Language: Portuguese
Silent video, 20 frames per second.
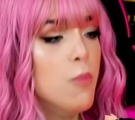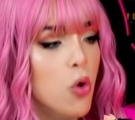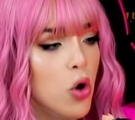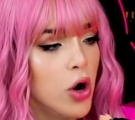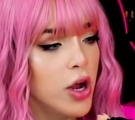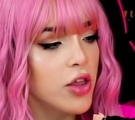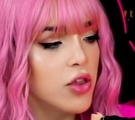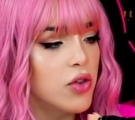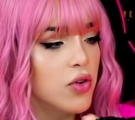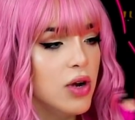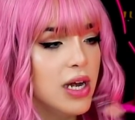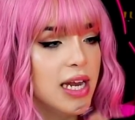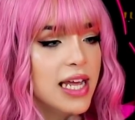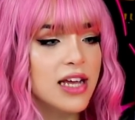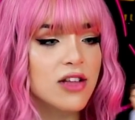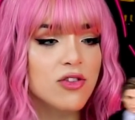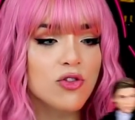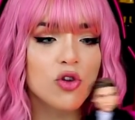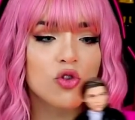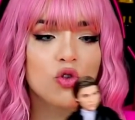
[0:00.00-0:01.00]
Muito
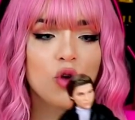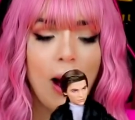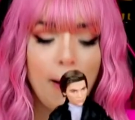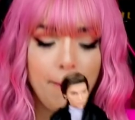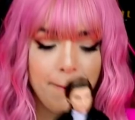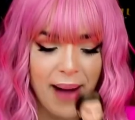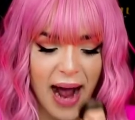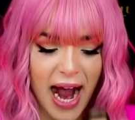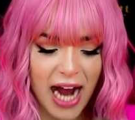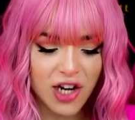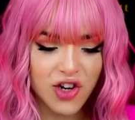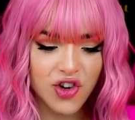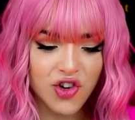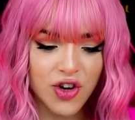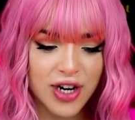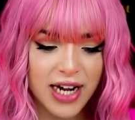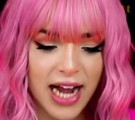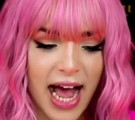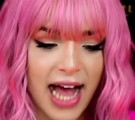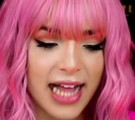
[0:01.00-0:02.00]
lindo. Eu tô
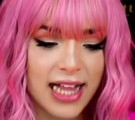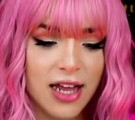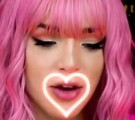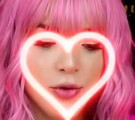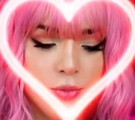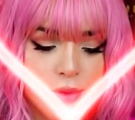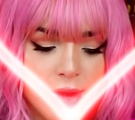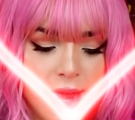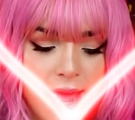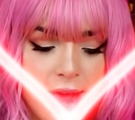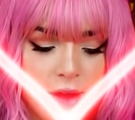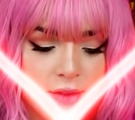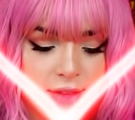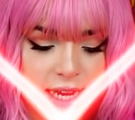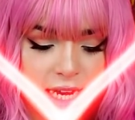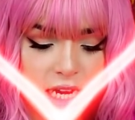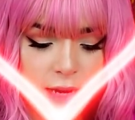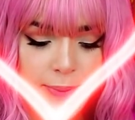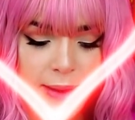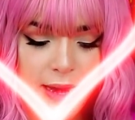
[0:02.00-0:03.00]
apaixonada no boneco.
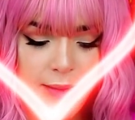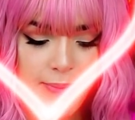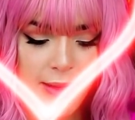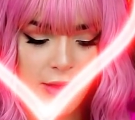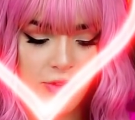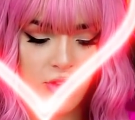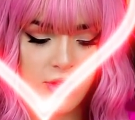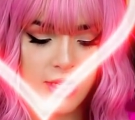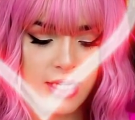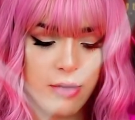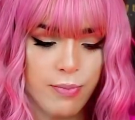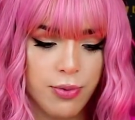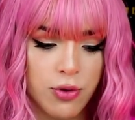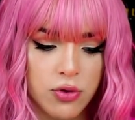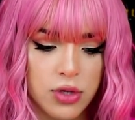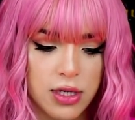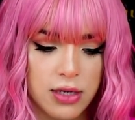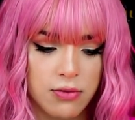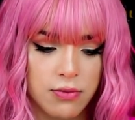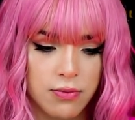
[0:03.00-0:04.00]
Será que ele para em pé sozinho,
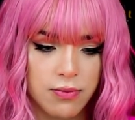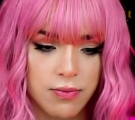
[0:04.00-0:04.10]
produção?